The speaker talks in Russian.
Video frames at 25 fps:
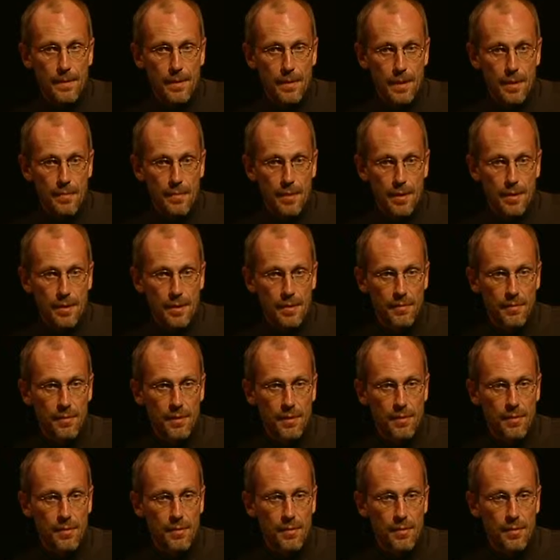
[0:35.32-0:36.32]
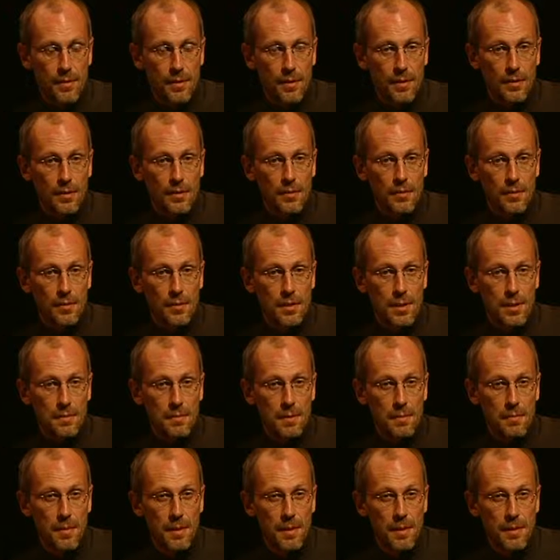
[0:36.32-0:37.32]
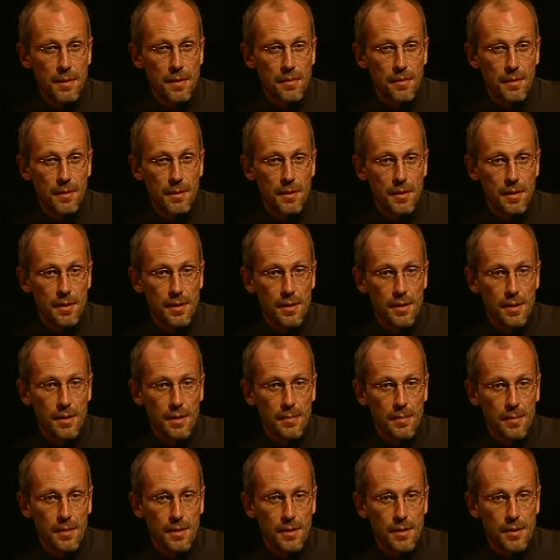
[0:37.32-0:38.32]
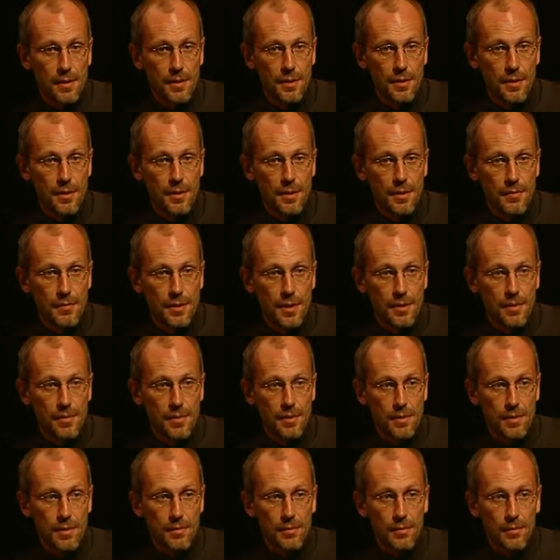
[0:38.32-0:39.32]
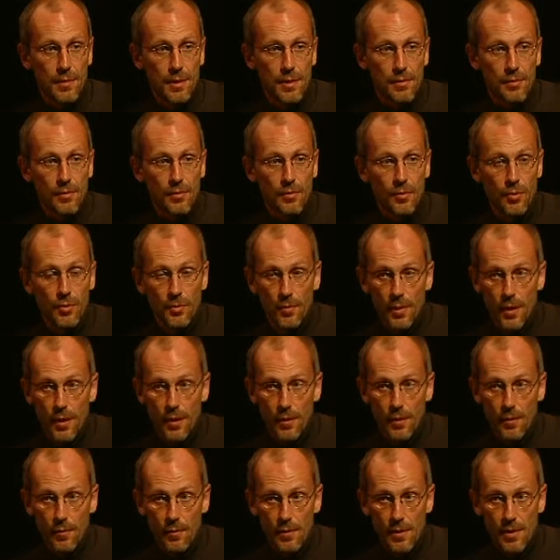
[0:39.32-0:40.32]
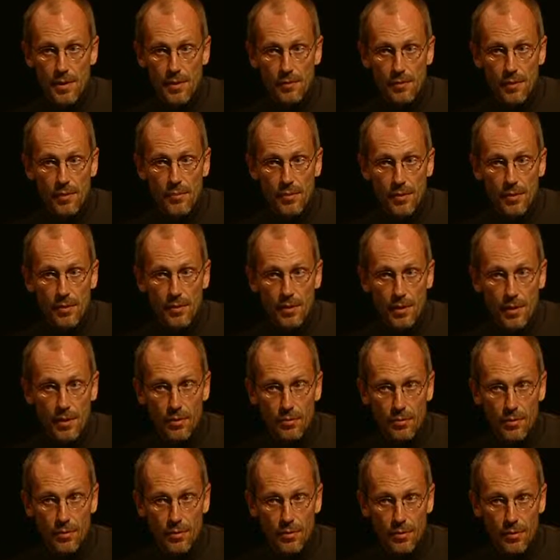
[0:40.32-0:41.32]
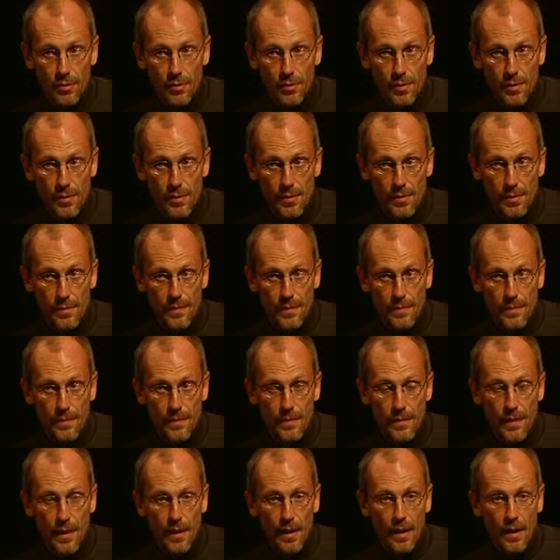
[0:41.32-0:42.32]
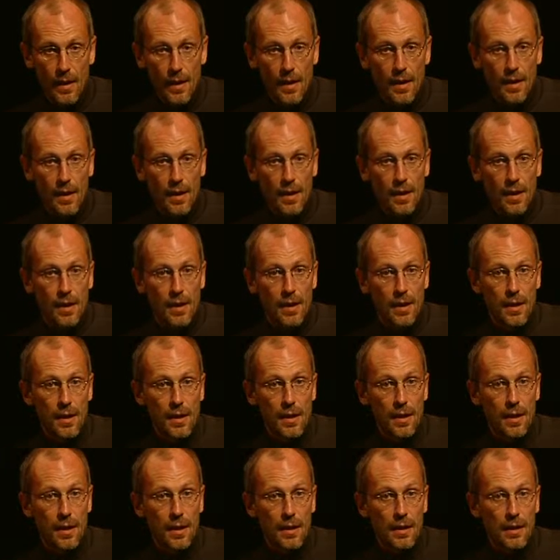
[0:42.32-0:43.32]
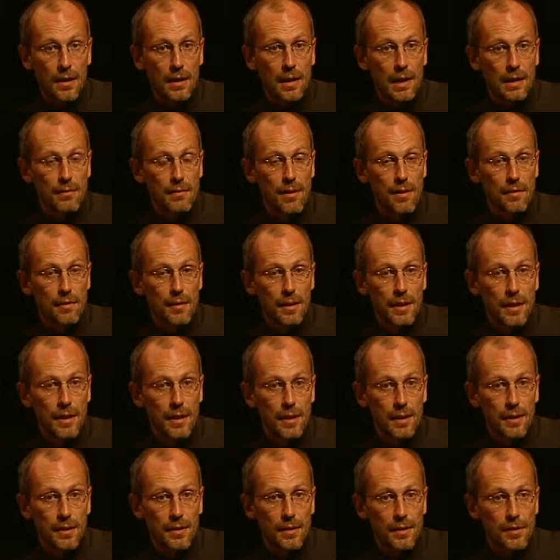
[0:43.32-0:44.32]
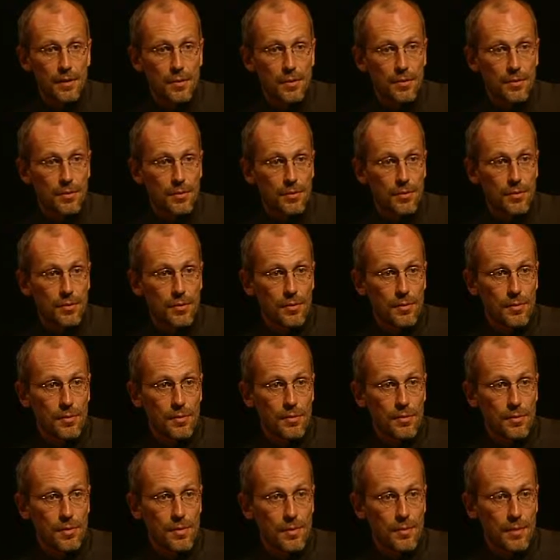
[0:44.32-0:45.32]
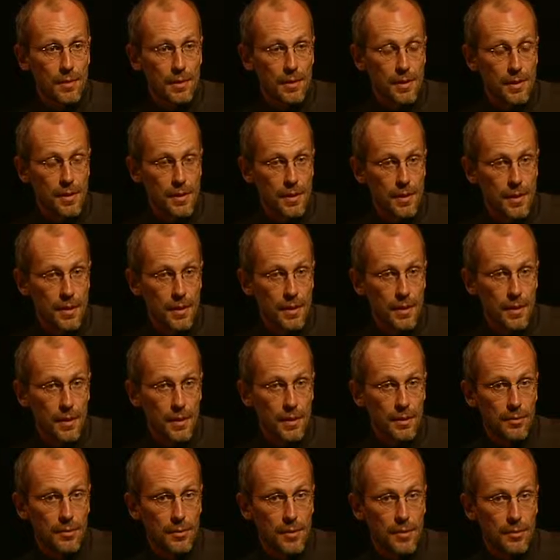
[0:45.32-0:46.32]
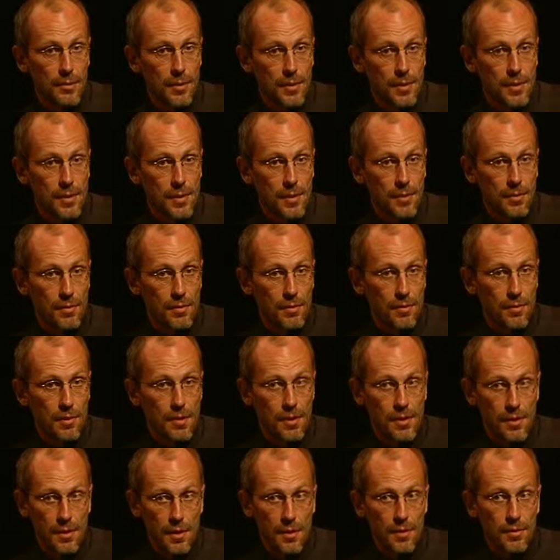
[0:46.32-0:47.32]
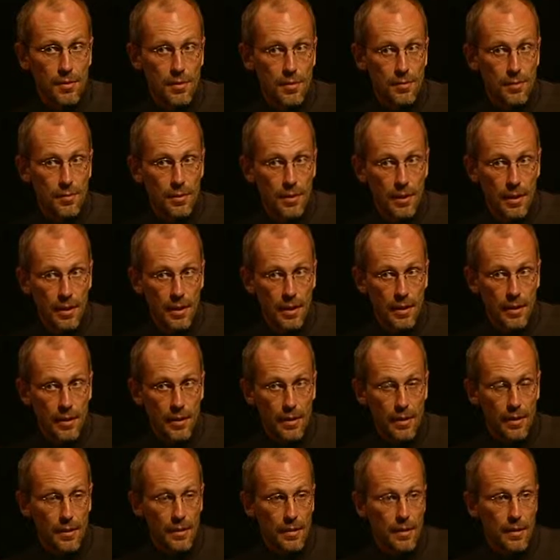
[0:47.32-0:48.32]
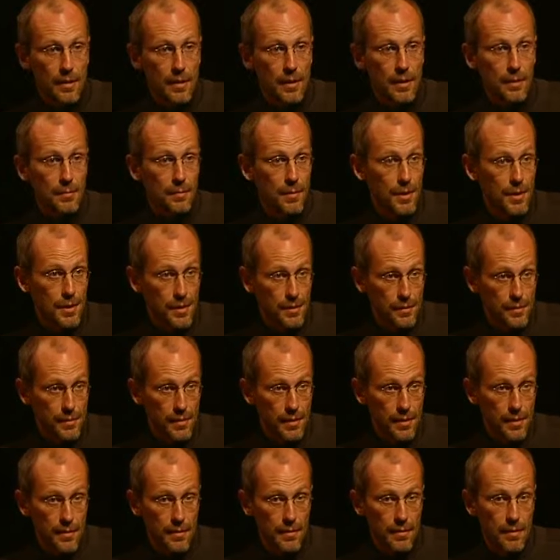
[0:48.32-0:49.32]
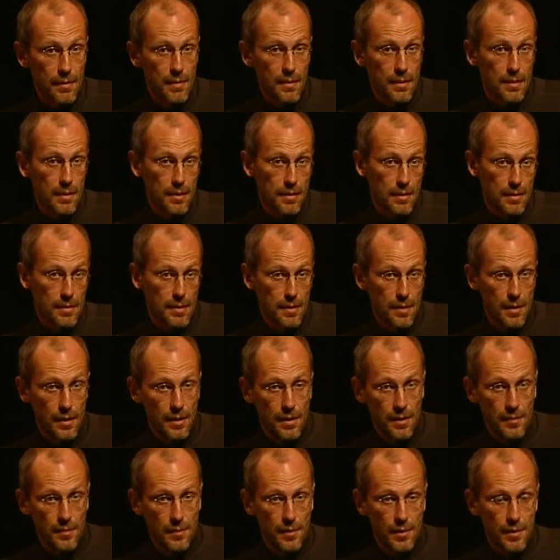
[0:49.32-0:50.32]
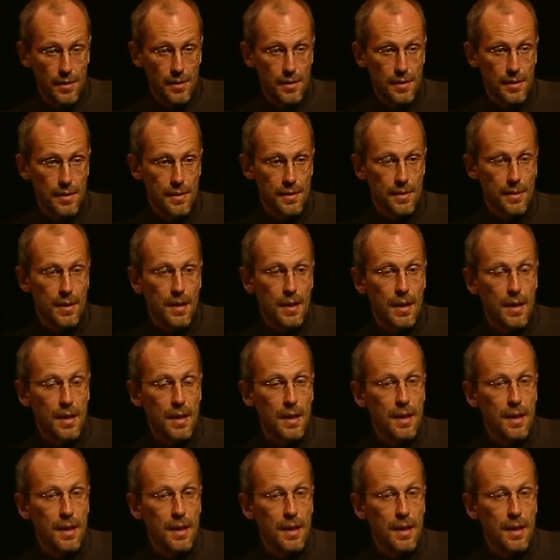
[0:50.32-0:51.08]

зона. Слабоактивная зона. Но, тем не менее, землетрясение, произошедшее в 1977 году в Румынии, в Москве все-таки аукнулось. А какова вероятность, что землетрясение, которое произойдет на достаточном удалении от Москвы или от средней полосы,